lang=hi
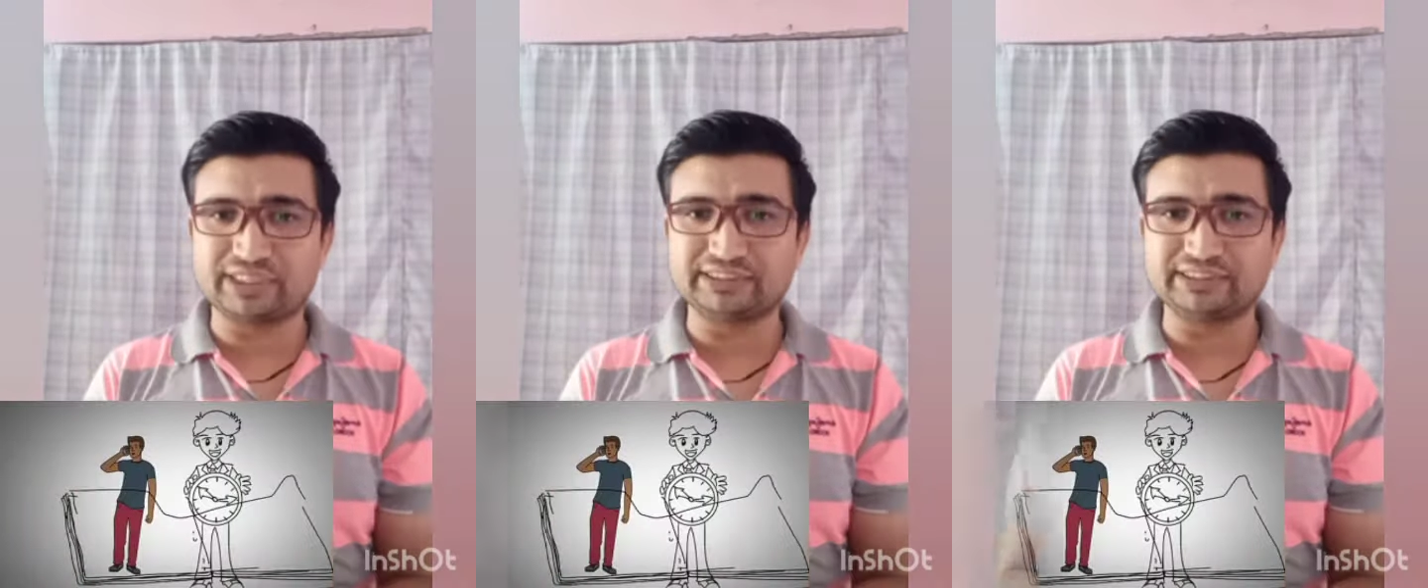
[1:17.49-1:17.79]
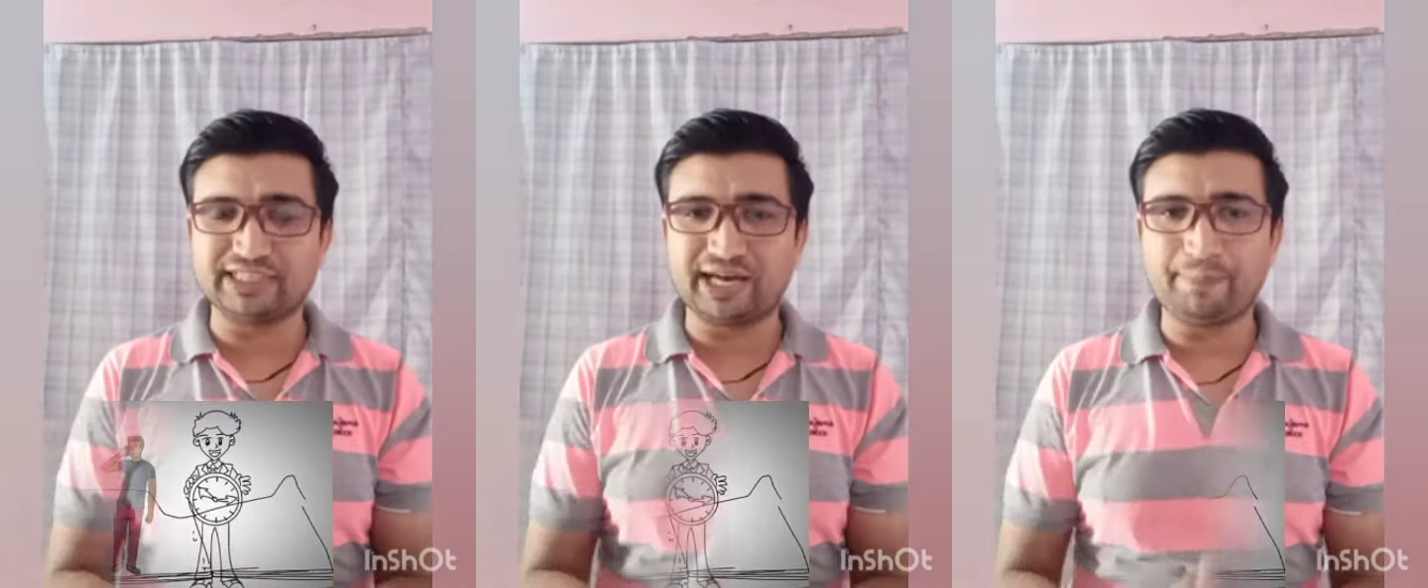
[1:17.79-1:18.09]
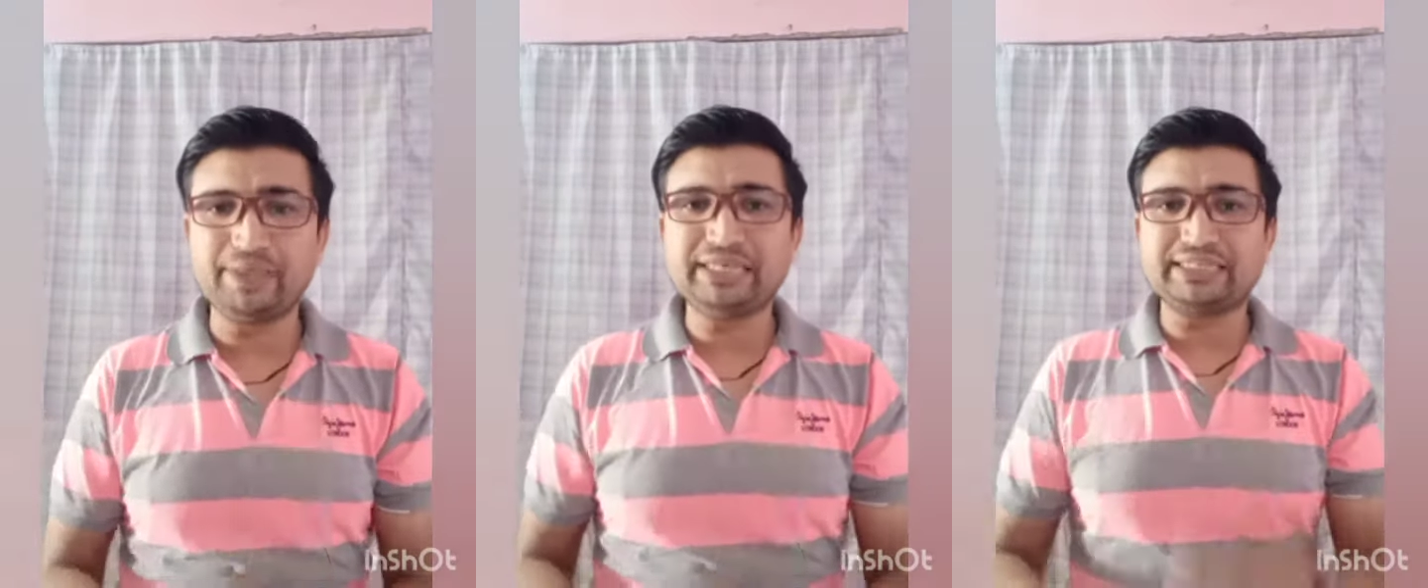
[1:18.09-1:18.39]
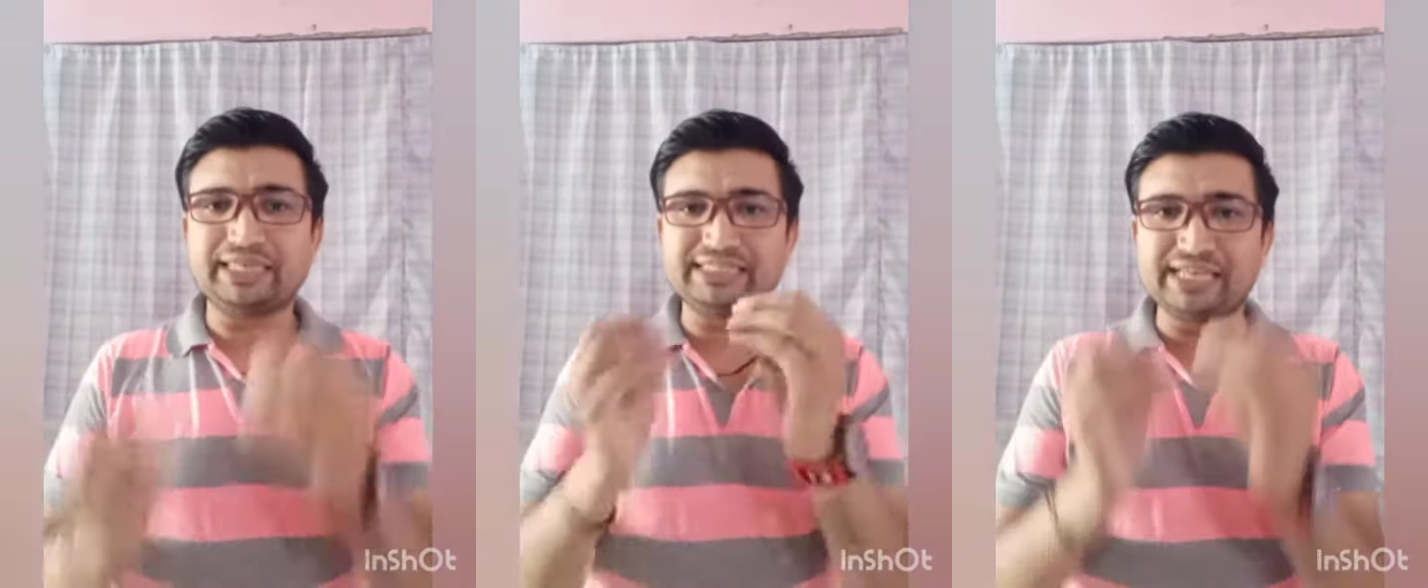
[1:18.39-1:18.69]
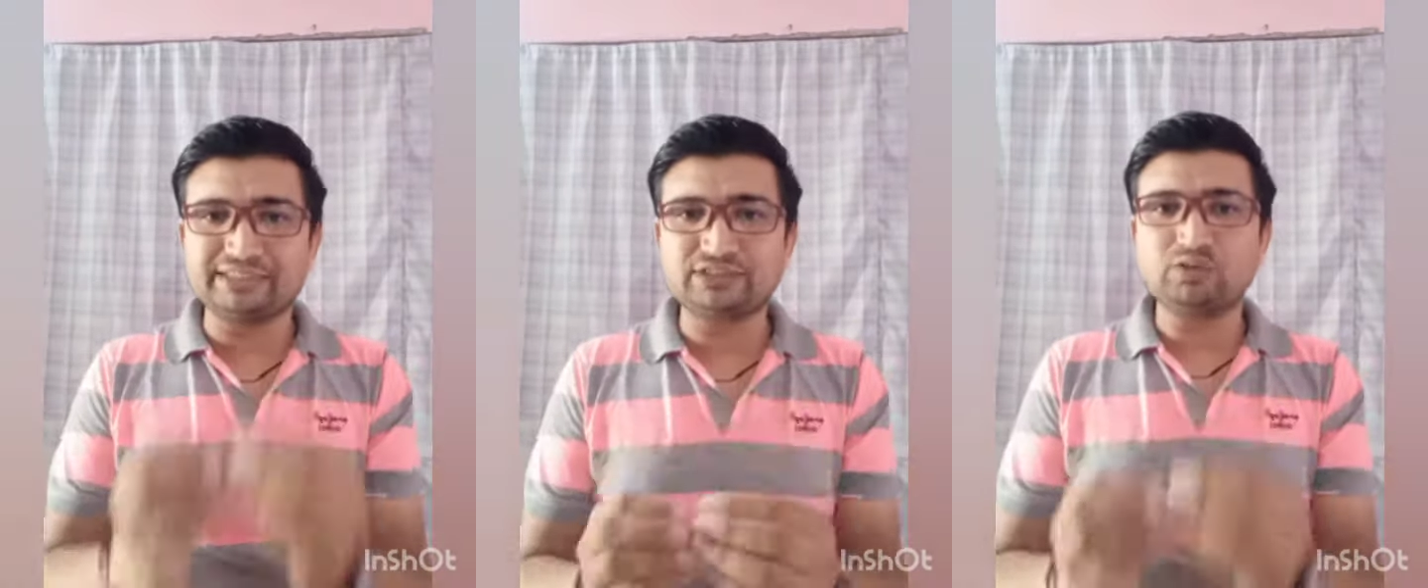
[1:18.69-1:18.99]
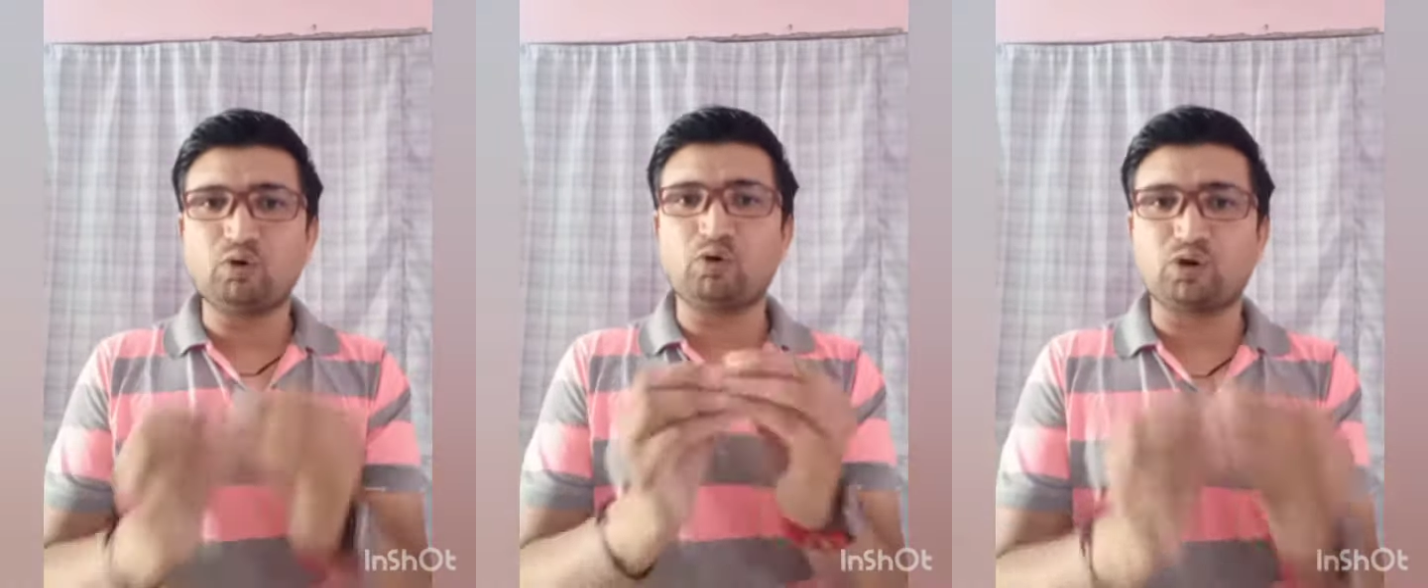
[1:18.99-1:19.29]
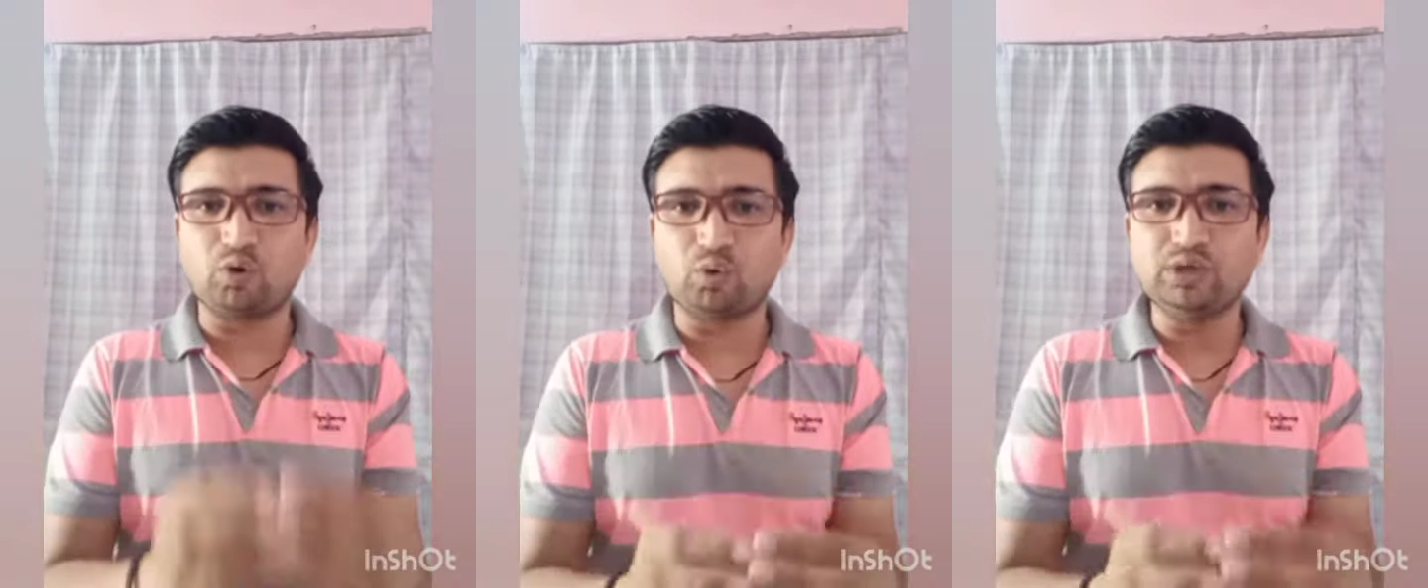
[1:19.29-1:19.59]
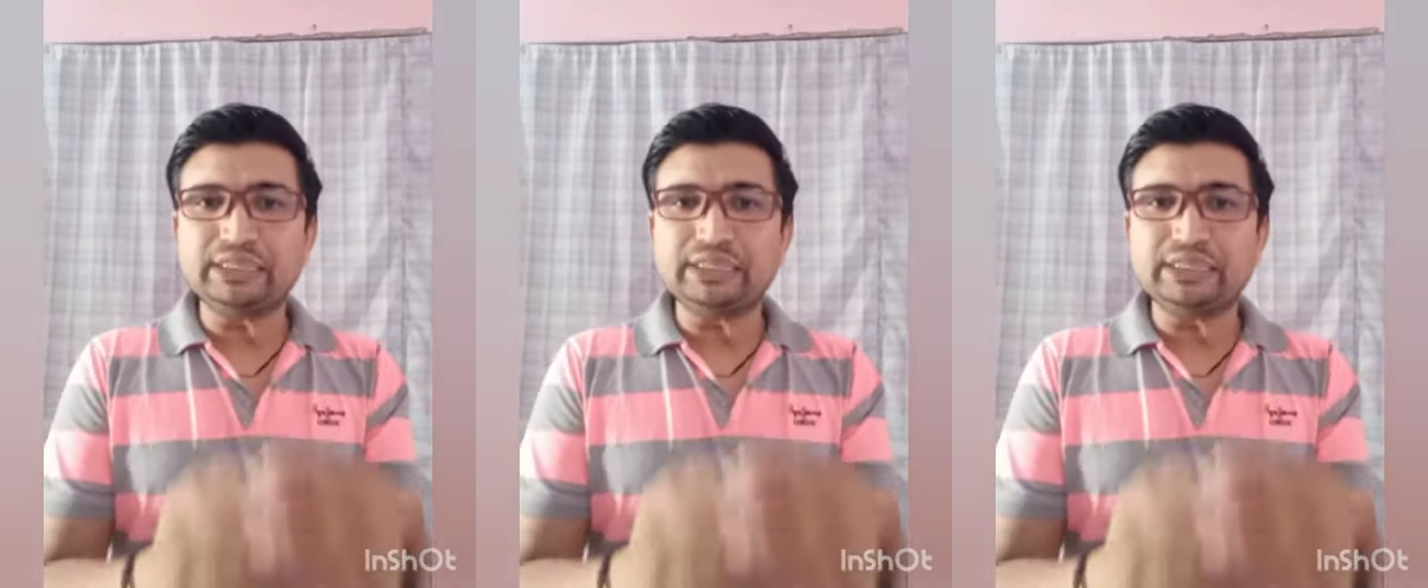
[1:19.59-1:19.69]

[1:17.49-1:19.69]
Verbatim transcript: कर दीजिए आप कि यस और नो